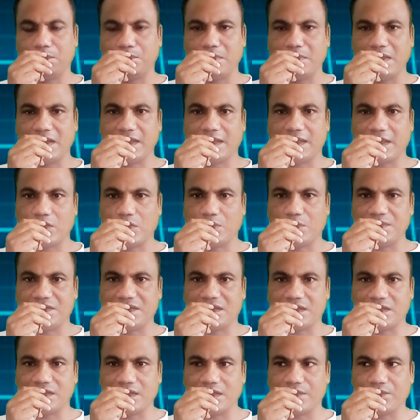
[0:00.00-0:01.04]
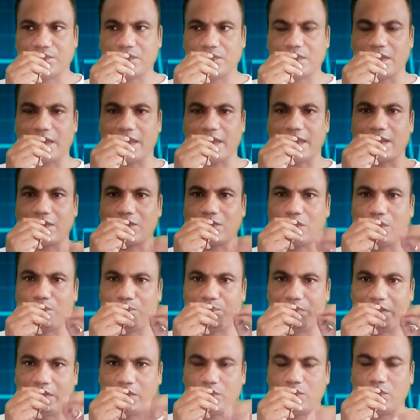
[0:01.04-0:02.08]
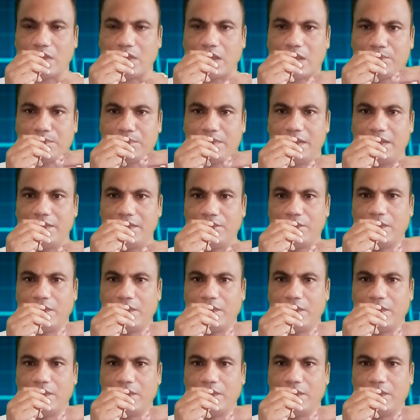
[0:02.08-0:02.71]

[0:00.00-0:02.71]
মেডিকেল অফিসার দেন তো এরকম ভিডিও আমি